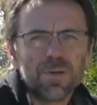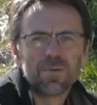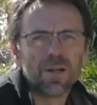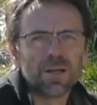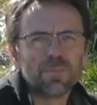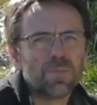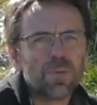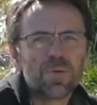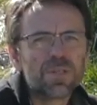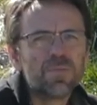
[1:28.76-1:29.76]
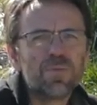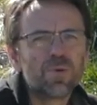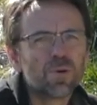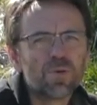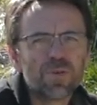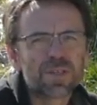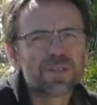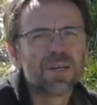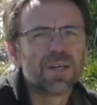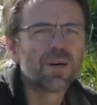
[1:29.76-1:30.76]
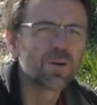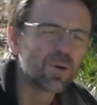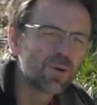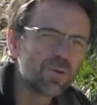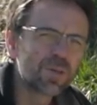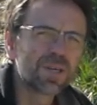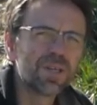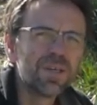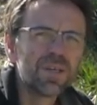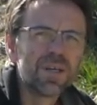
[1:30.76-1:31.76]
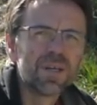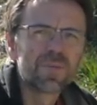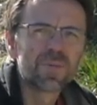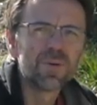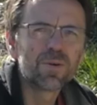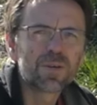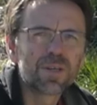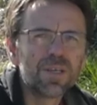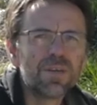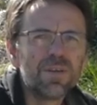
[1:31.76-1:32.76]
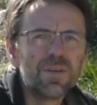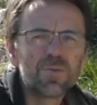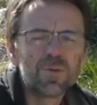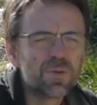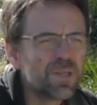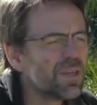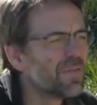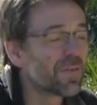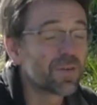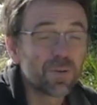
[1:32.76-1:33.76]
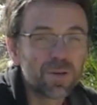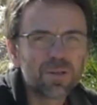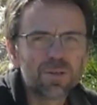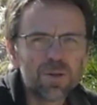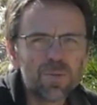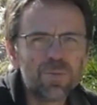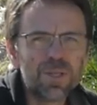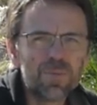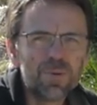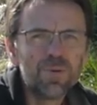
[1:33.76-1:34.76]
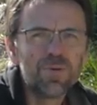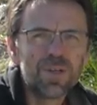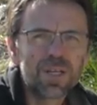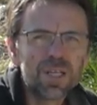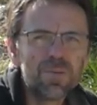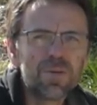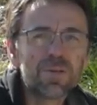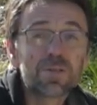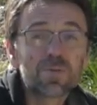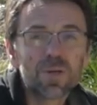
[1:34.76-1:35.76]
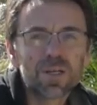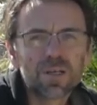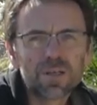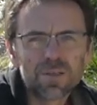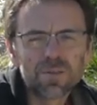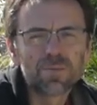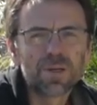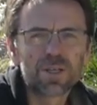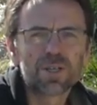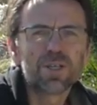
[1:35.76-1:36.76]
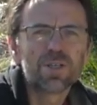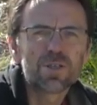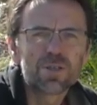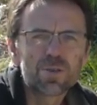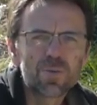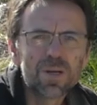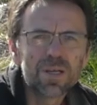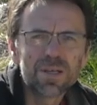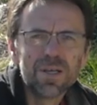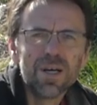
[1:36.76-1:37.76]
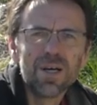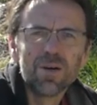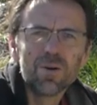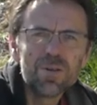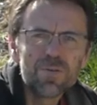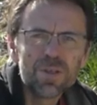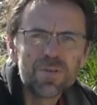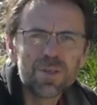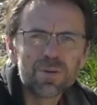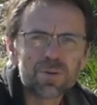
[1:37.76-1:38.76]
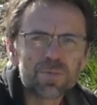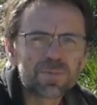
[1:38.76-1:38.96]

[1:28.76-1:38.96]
Voilà, pas possible de refaire ça encore une autre année. Donc je me suis dit, il va falloir euh, un petit peu lever le rythme, soit en maraîchage, soit au niveau des vidéos.